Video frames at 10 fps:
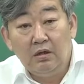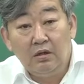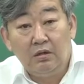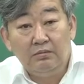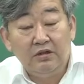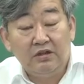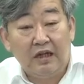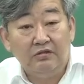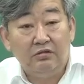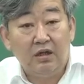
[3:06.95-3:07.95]
여러분들이
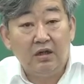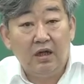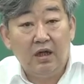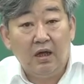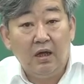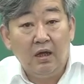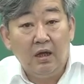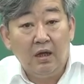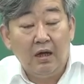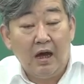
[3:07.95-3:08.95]
단순하게
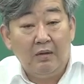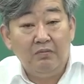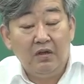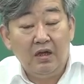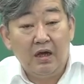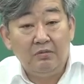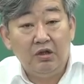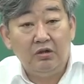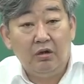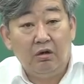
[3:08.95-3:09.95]
예,
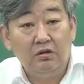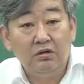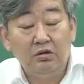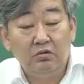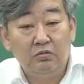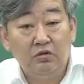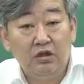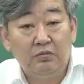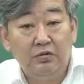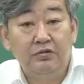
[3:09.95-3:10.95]
암기하면 어느 정도
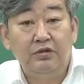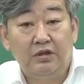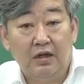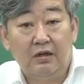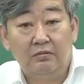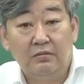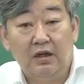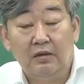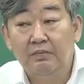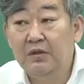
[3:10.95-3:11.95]
문제를 풀 수 있게
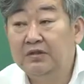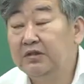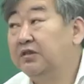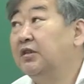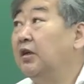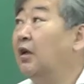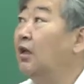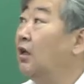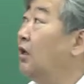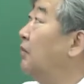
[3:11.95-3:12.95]
나옵니다. 그래서 이제
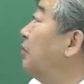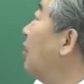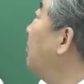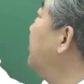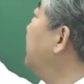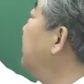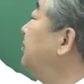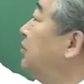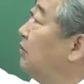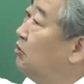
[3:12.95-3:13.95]
이 법
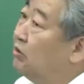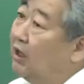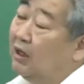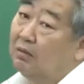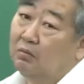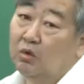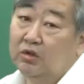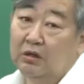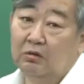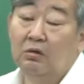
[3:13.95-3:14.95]
20점 중에
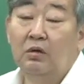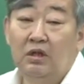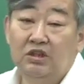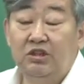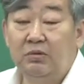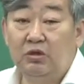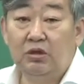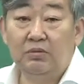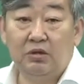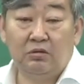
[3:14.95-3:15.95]
못해도
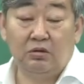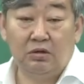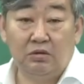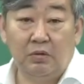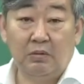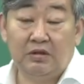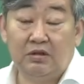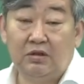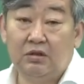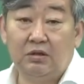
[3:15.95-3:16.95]
15점 정도는
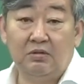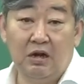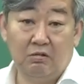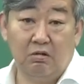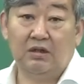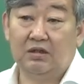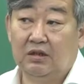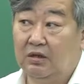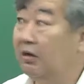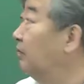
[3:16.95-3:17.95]
법에서 득점을 하고 가셔야
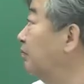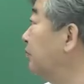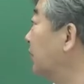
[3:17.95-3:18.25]
돼요.